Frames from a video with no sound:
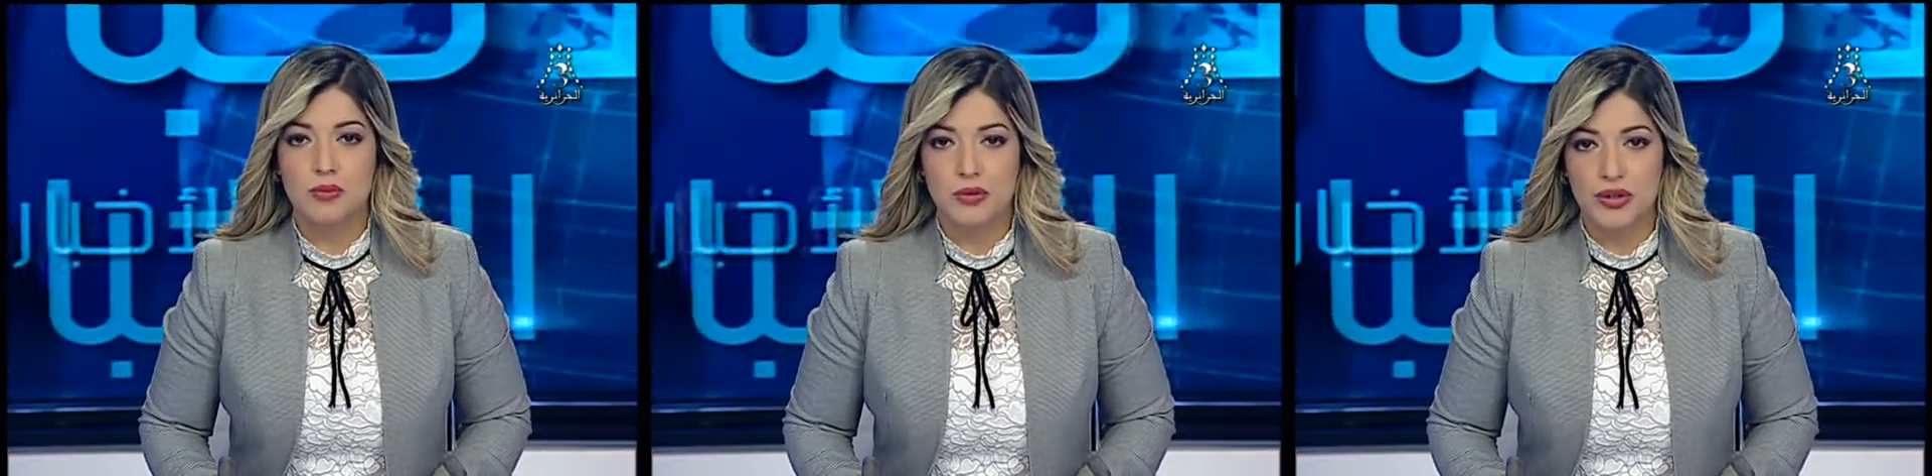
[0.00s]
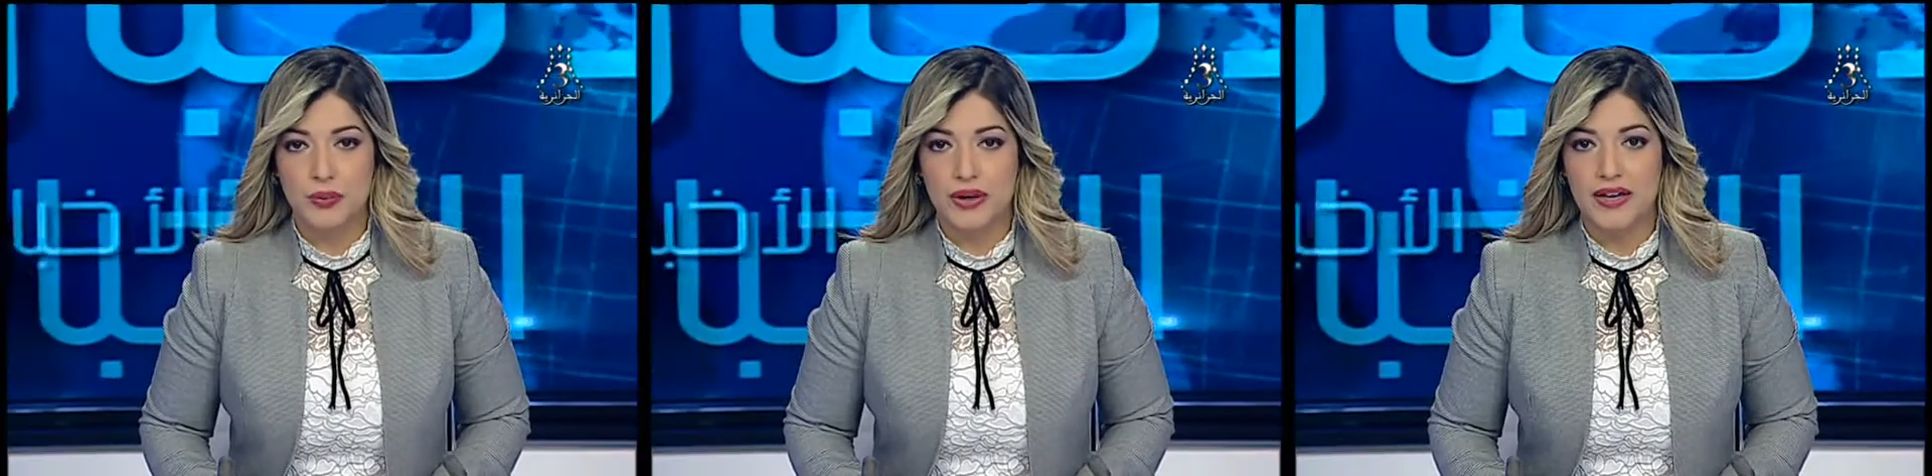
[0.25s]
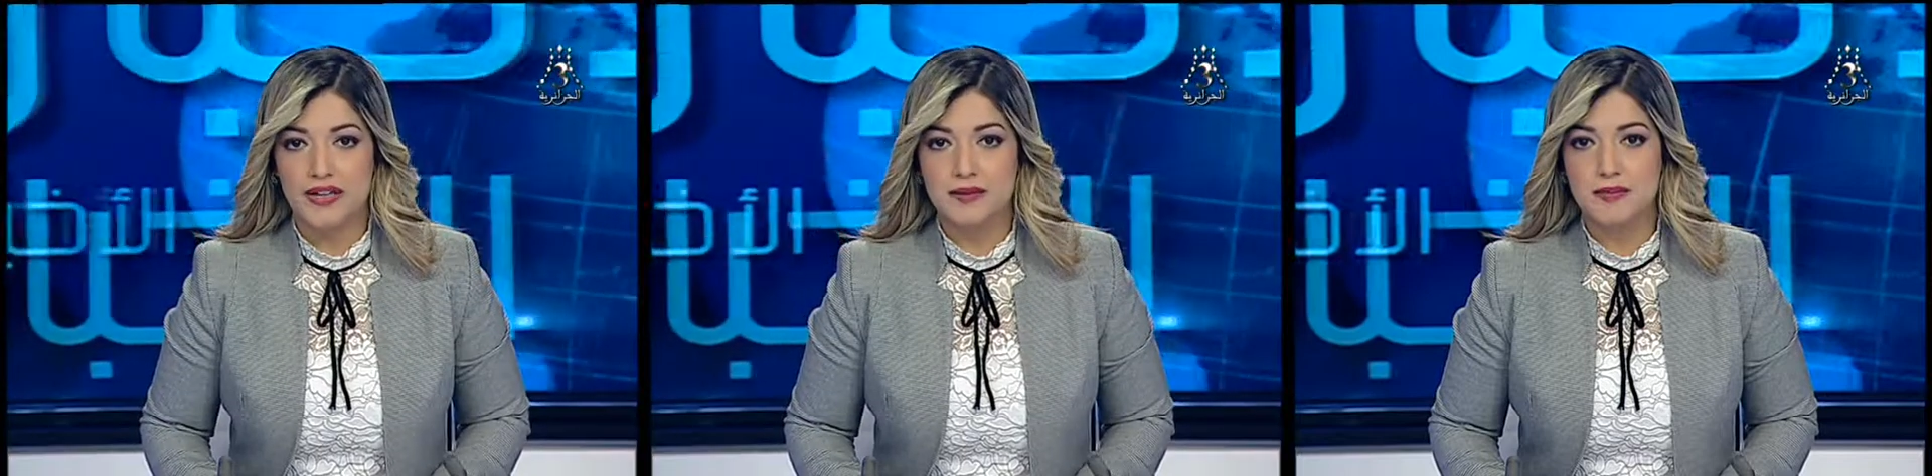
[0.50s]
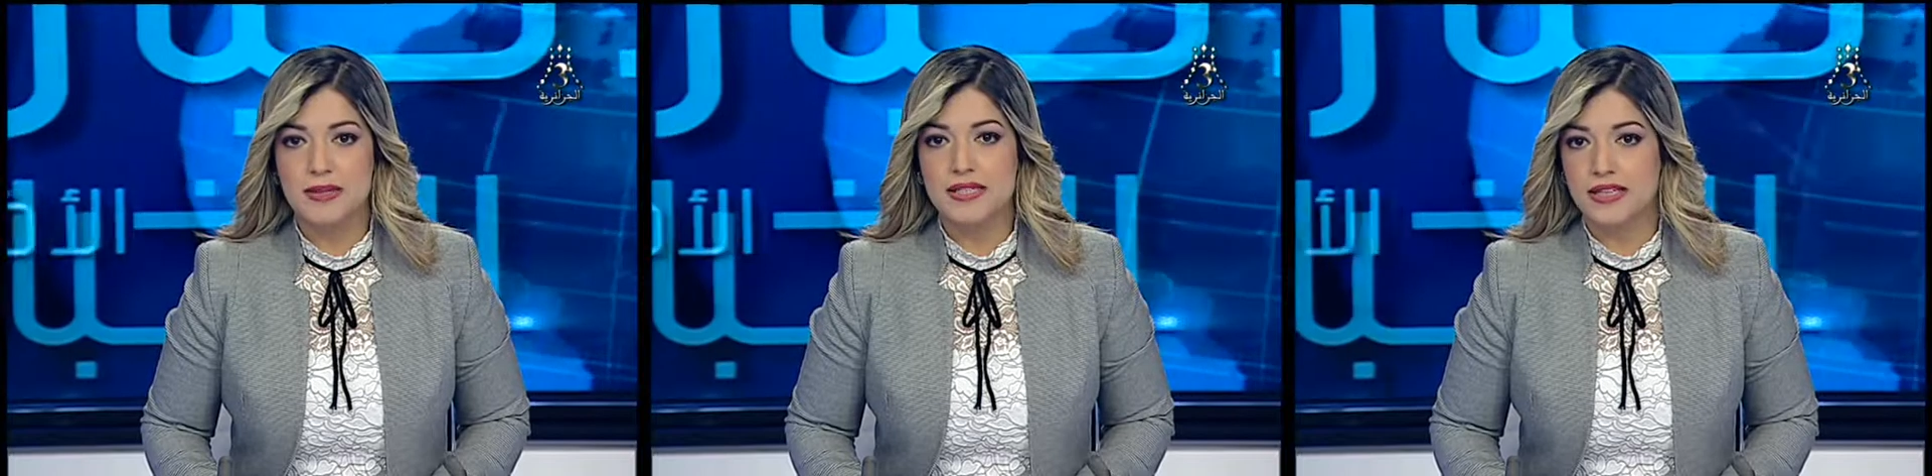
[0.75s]
منوها
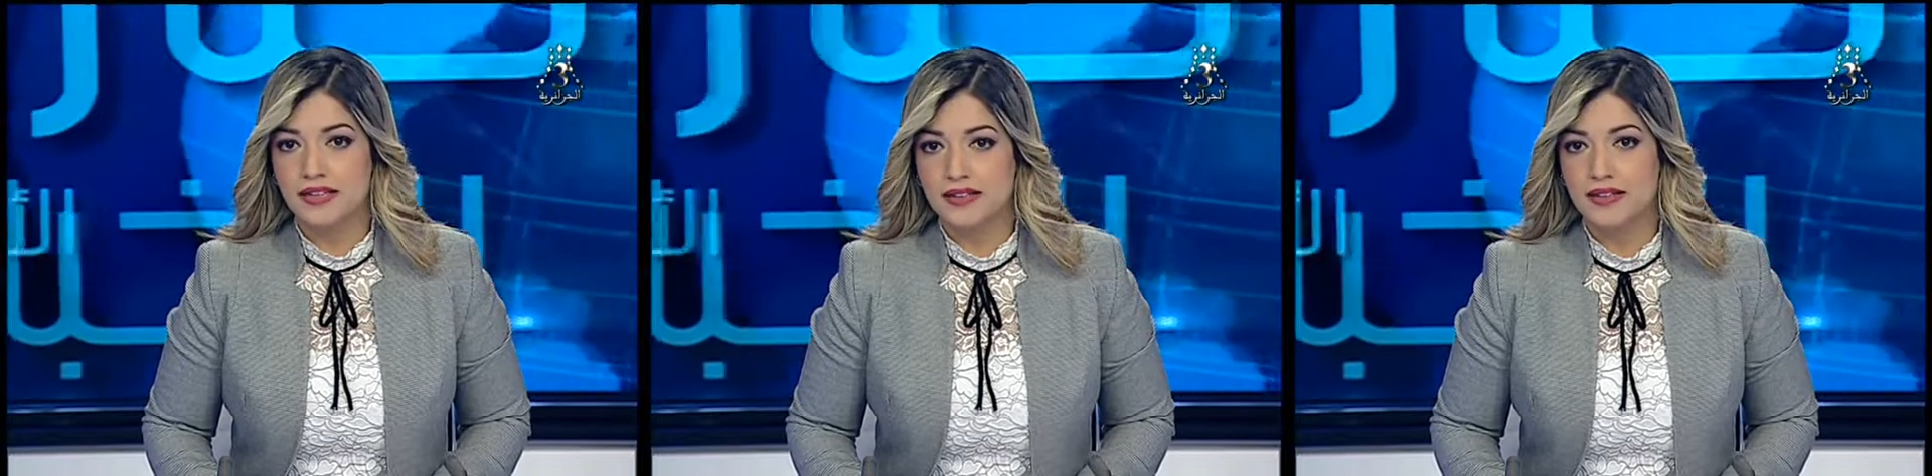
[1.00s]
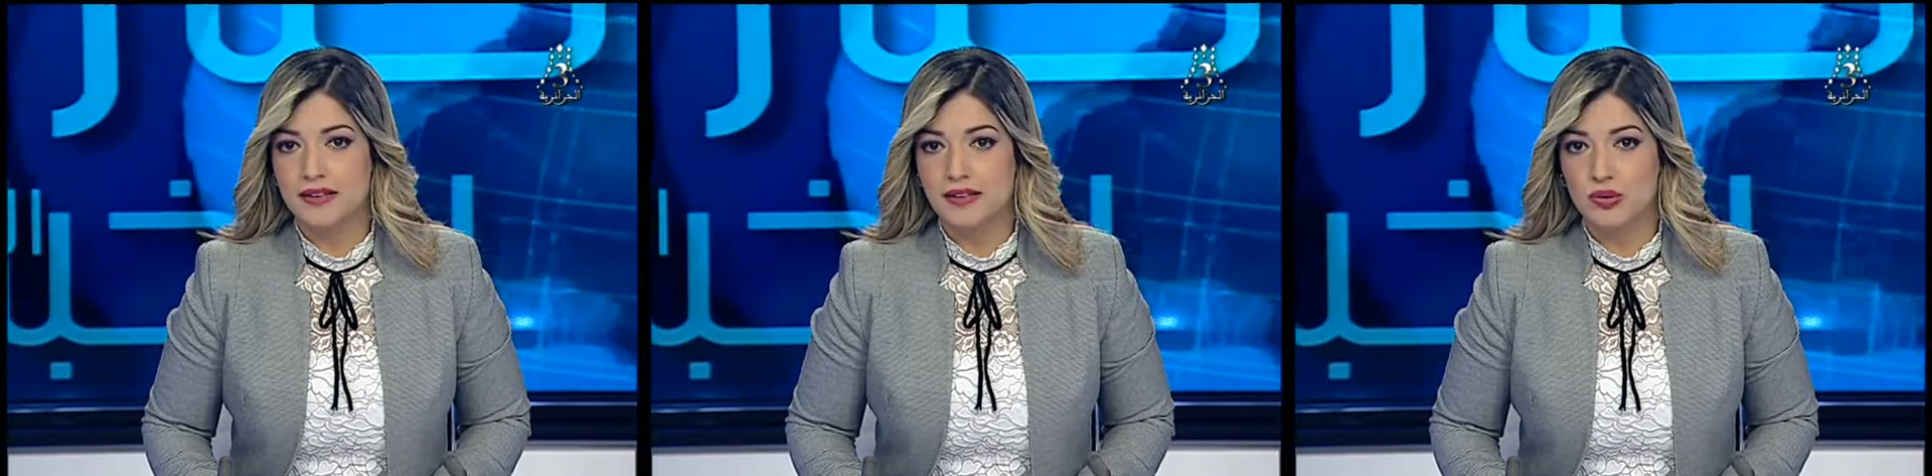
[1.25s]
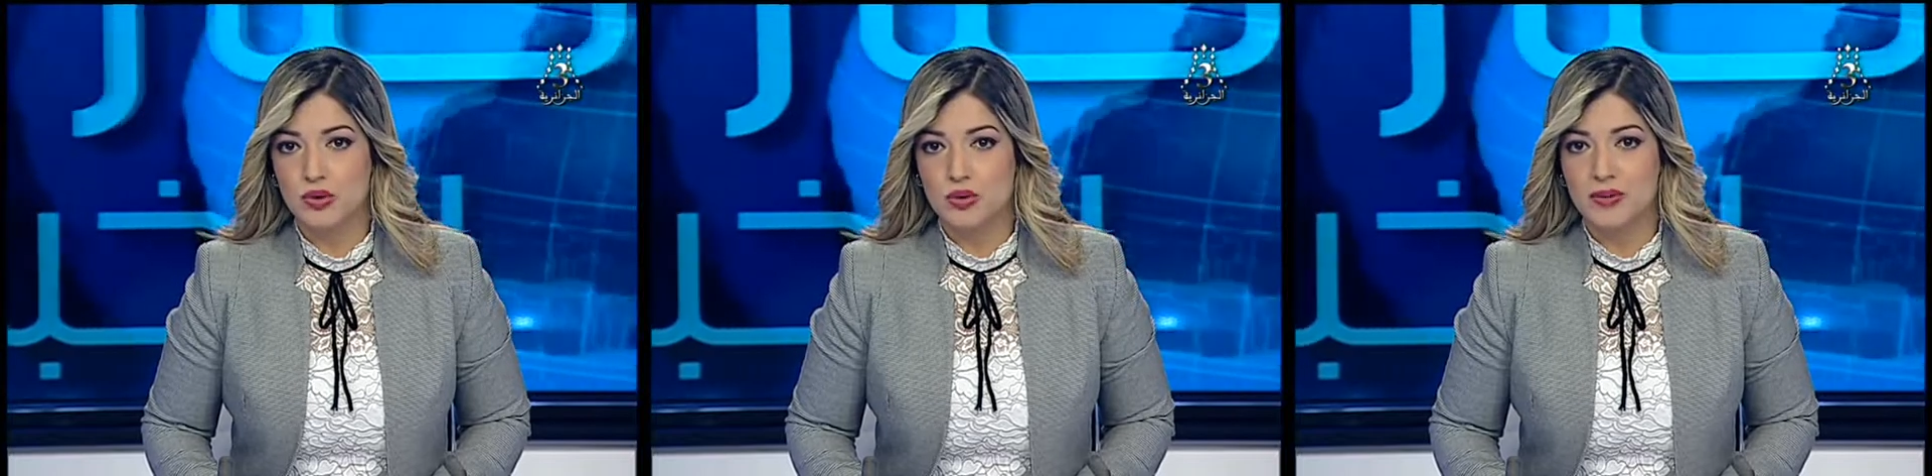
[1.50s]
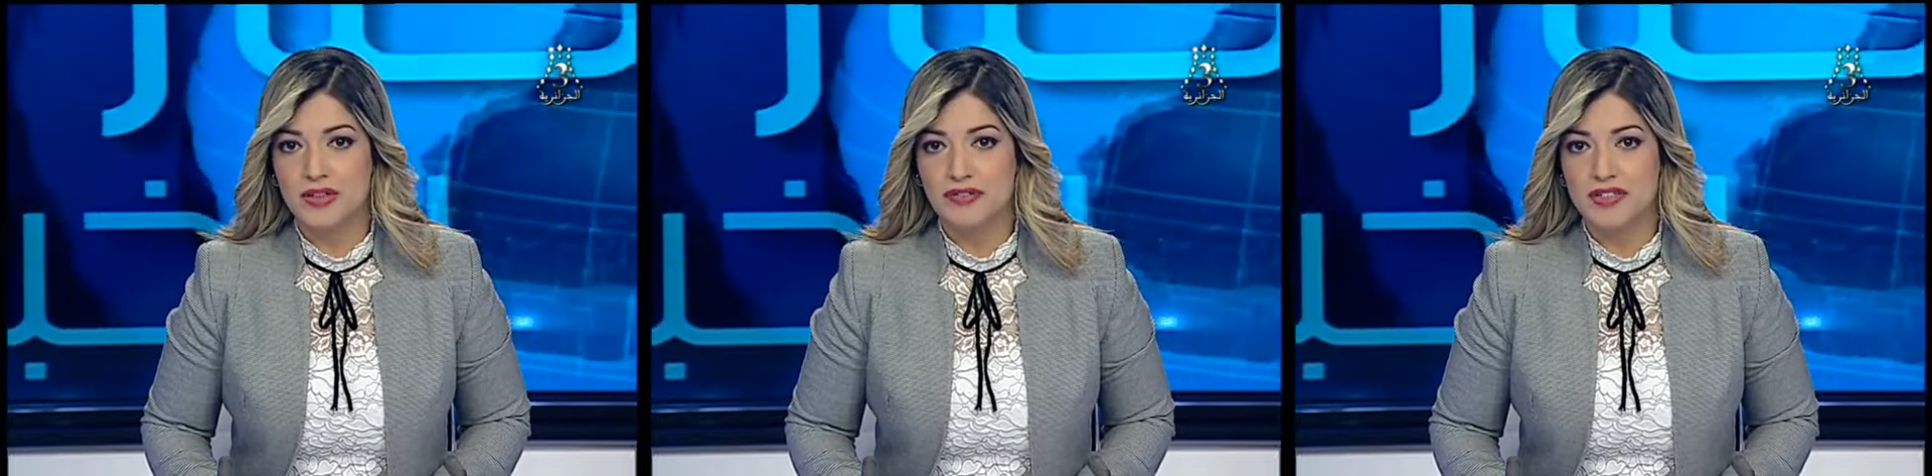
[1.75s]
بسعيه
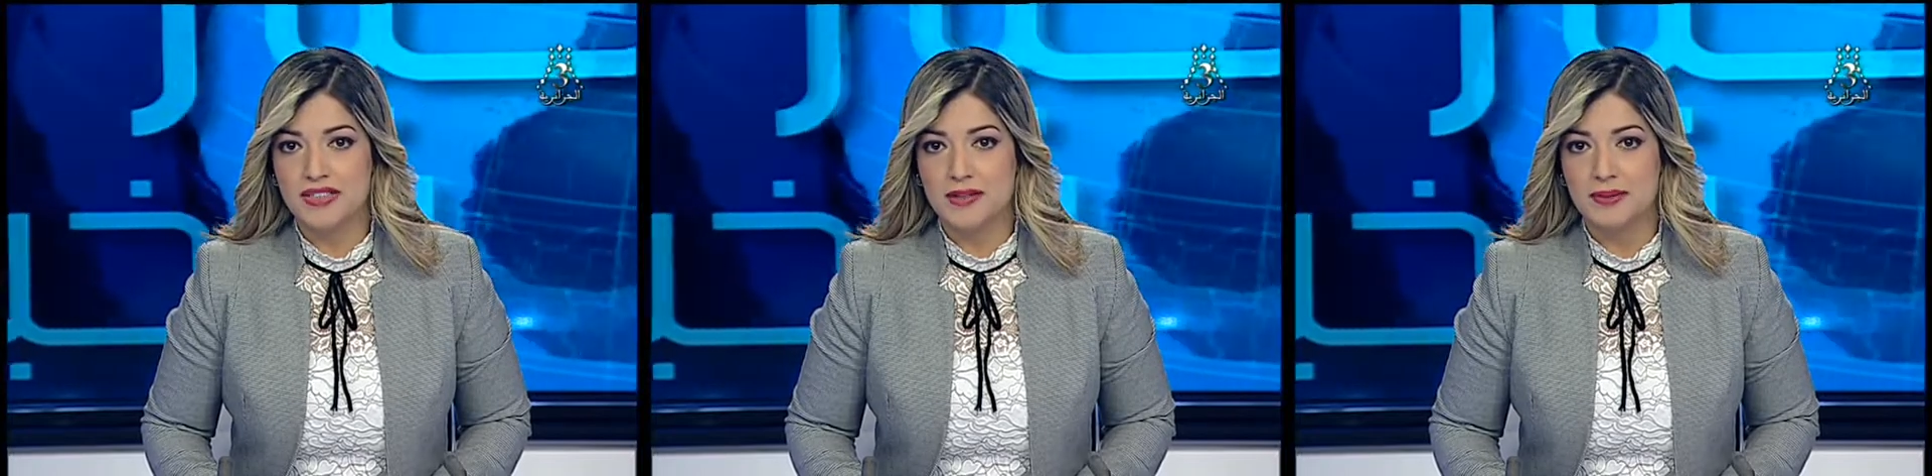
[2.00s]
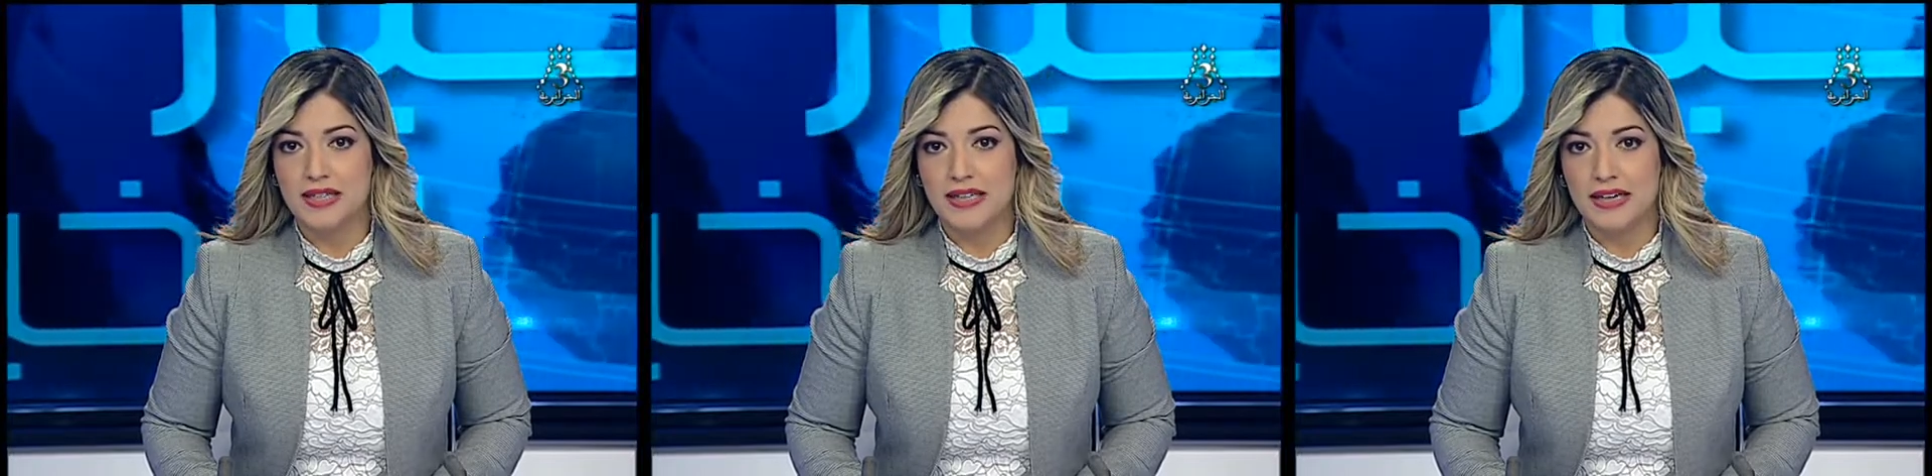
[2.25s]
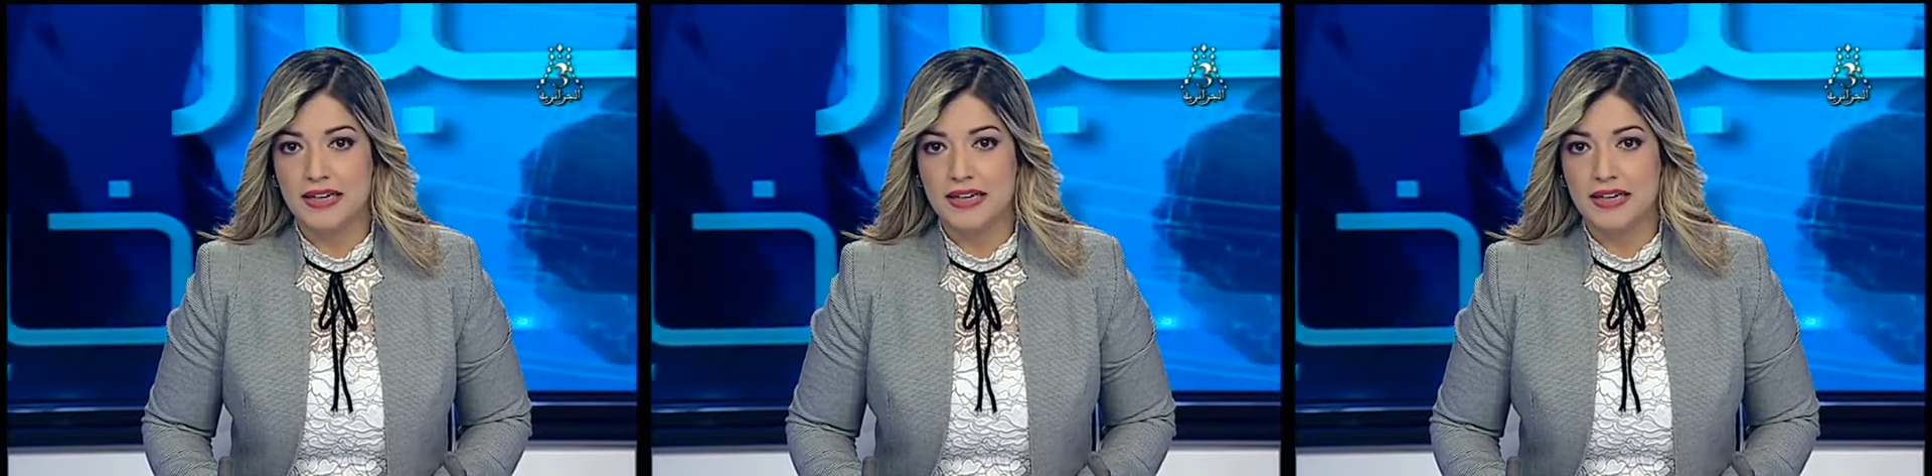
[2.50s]
الدؤوب في سبيل